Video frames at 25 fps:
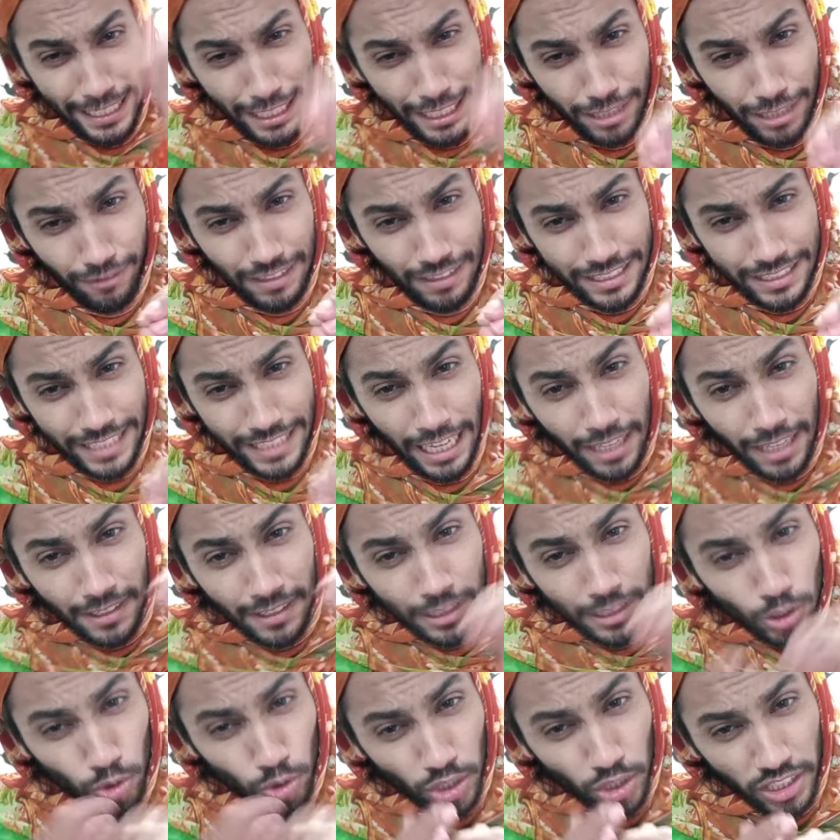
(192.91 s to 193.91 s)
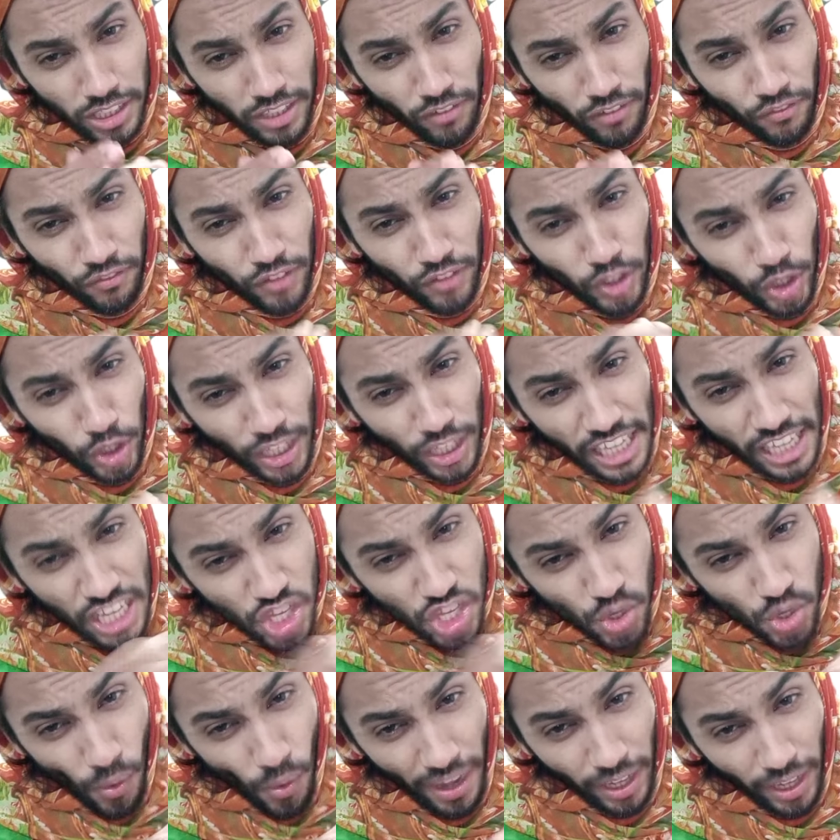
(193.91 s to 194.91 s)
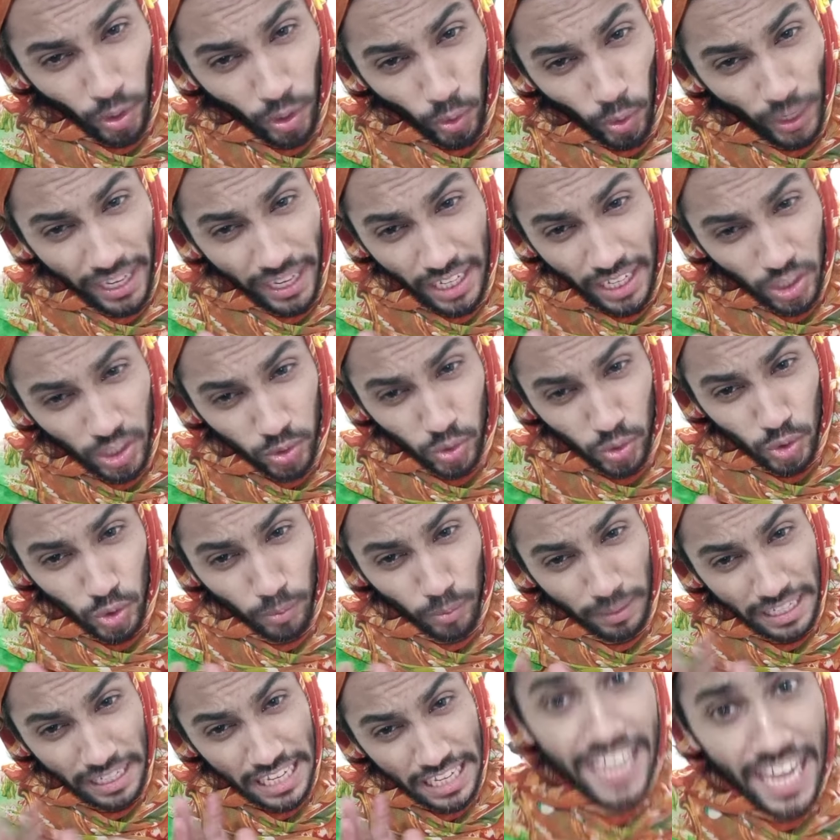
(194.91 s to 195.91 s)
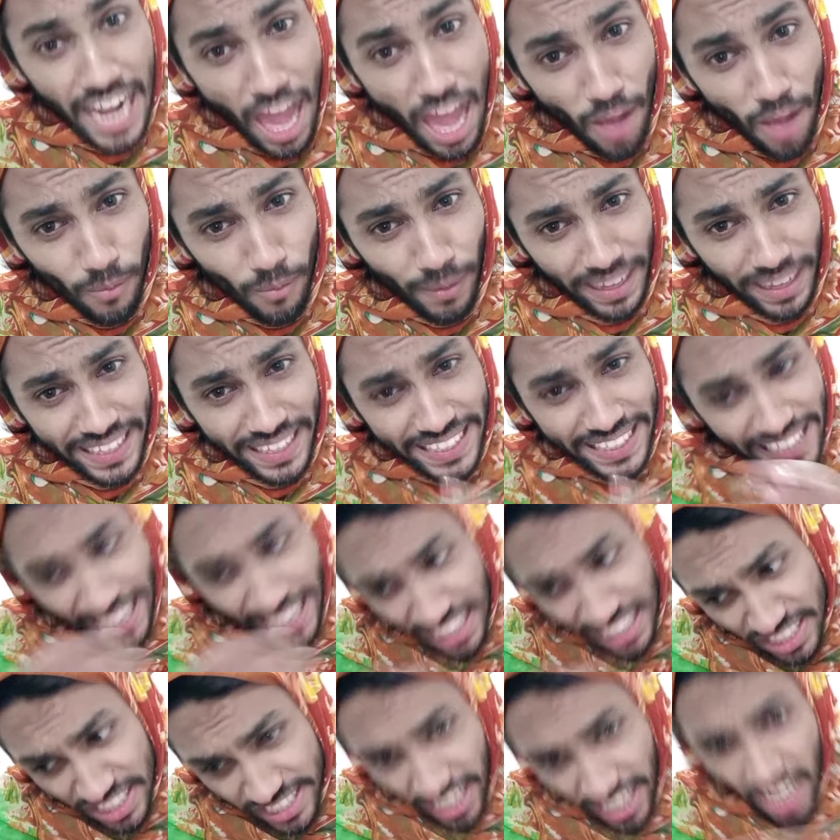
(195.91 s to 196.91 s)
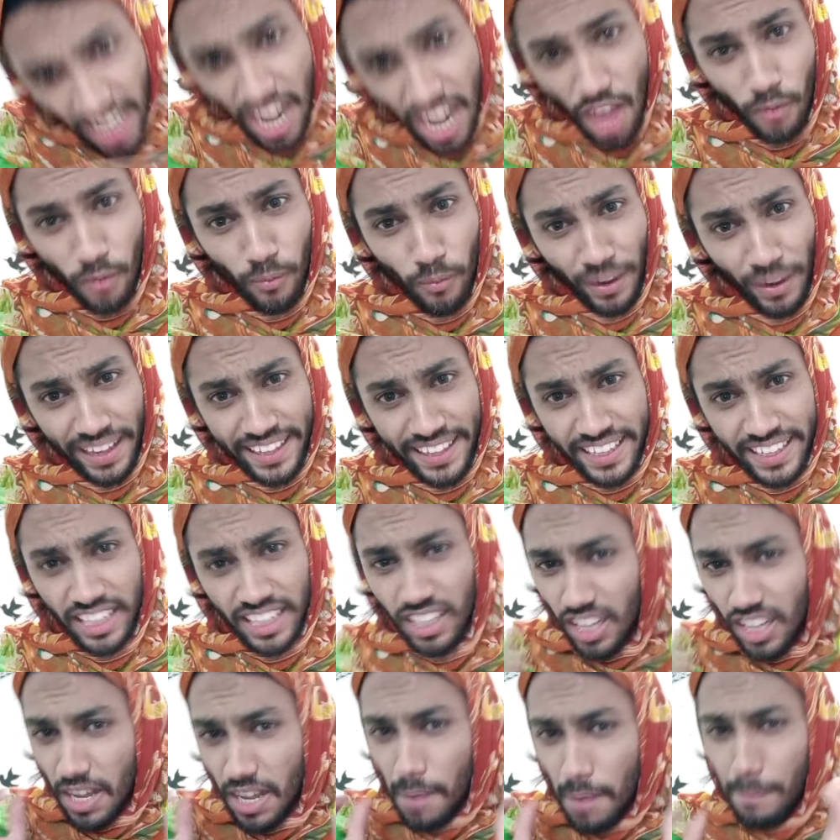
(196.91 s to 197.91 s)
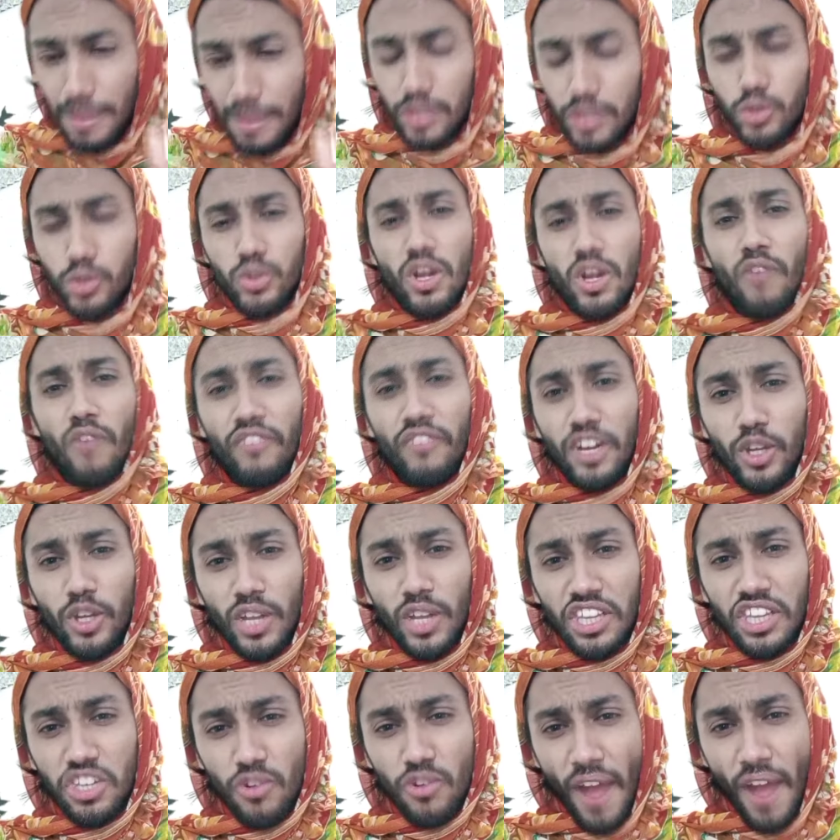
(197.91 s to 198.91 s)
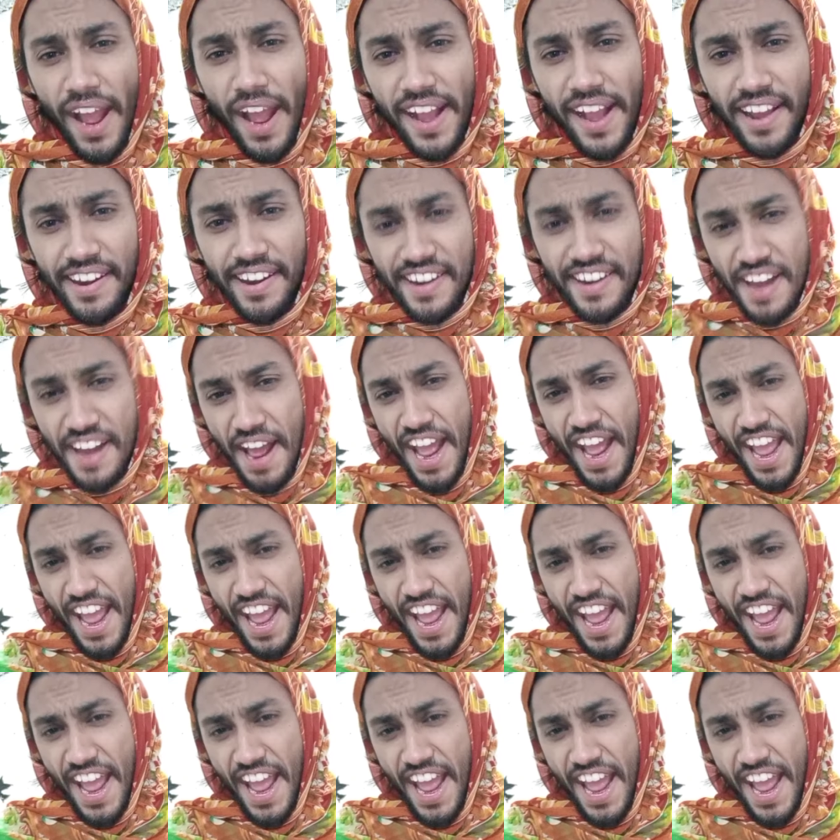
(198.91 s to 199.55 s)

इस वास्ते तुस सिर्फ वीडियो की इंजॉय करो ये ना सोचो भाई ये खिलाफ पाएगी इसने खिलाफ पाएगी बस तुस वीडियो इंजॉय करना